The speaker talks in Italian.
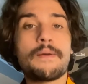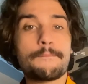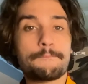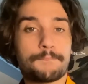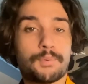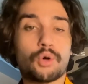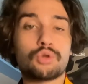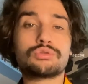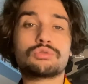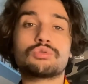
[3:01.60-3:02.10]

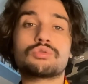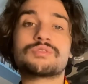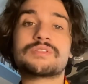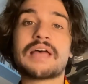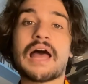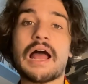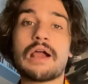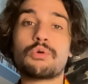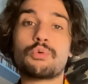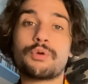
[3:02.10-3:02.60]
Pontus
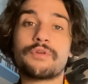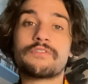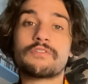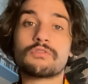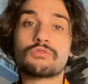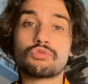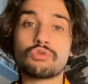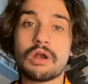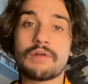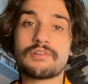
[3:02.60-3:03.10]
Alquis
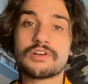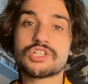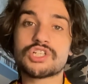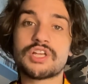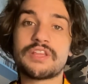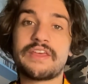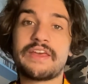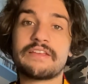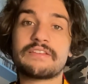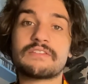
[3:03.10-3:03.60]
sulla
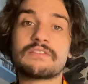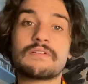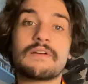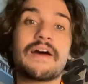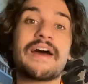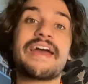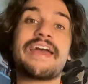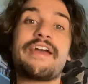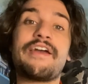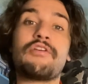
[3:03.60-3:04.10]
fascia
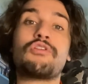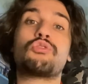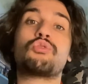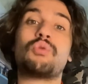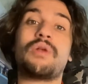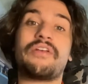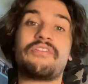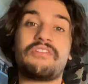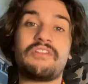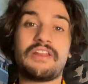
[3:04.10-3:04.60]
destra e
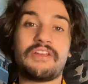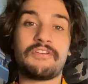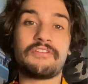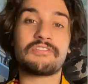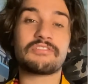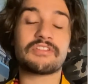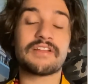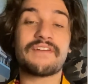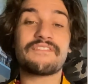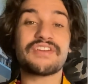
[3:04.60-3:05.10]
sulla
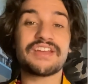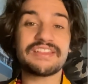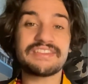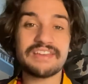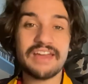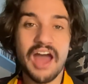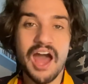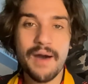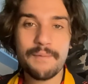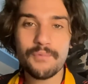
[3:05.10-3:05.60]
sinistra
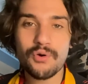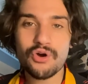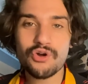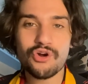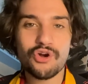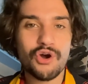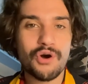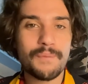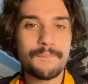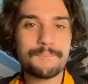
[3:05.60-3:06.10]
vediamo
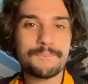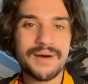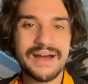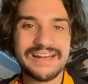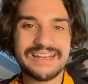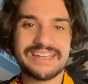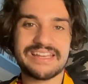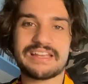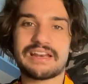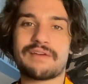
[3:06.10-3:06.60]

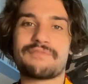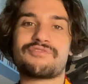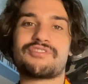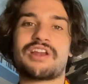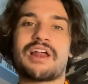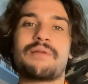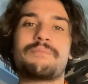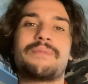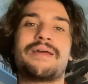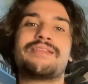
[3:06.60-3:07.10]
comparire
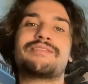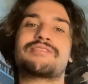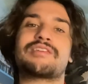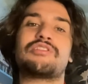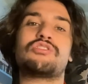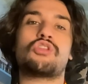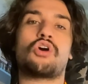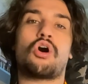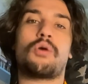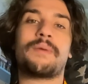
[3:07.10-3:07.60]
finalmente
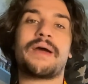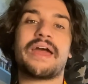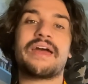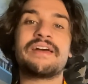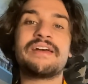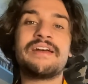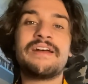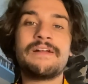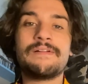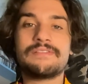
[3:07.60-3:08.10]
il nome
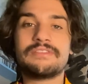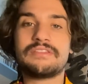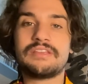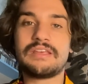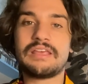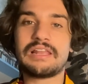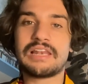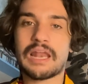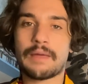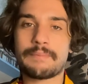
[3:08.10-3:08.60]

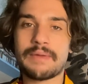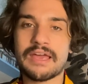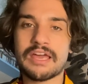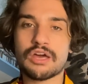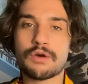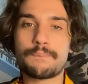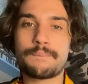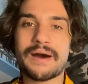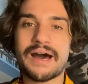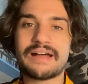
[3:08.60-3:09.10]
di
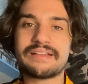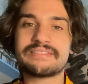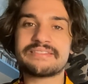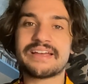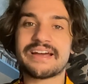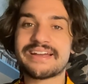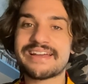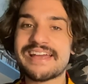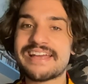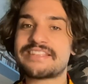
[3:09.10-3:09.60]
Lamec
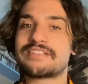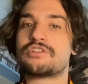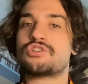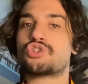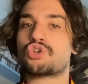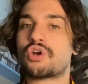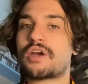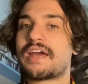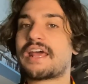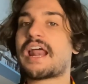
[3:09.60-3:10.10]
Banda che si
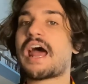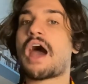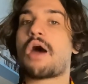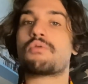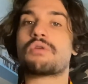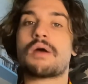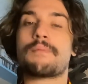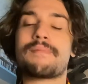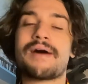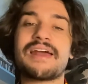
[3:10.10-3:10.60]
giocherà
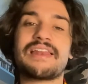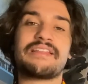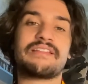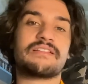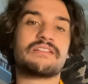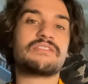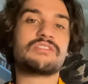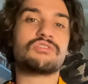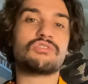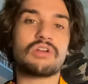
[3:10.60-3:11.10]
una maglia
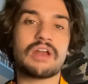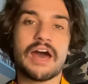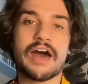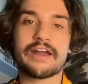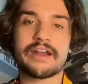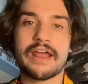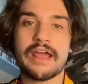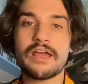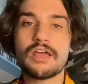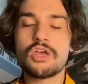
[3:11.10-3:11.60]
da
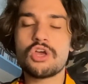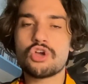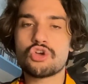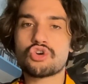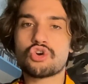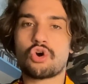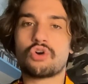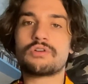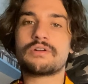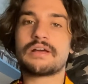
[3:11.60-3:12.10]
titolare
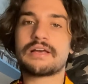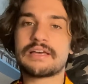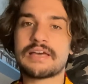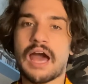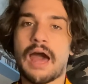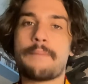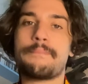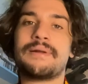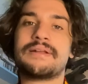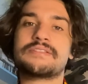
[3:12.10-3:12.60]
con
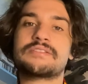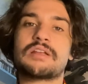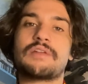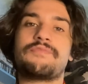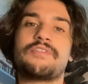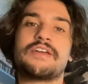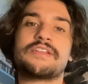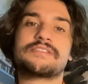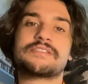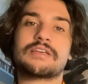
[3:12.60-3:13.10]
Gabriel
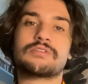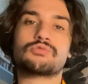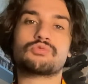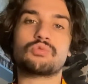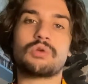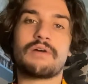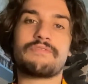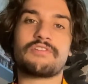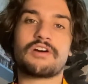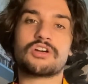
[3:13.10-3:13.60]
Strefezza
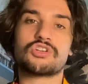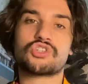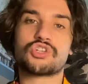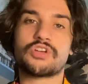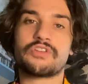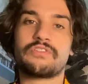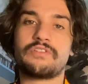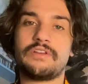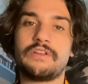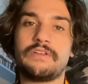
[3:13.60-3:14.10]
sulla
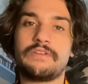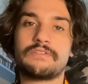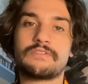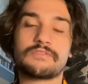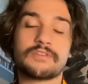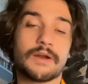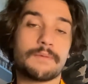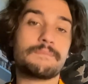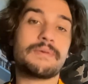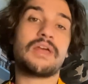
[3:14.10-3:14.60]
fascia sinistra.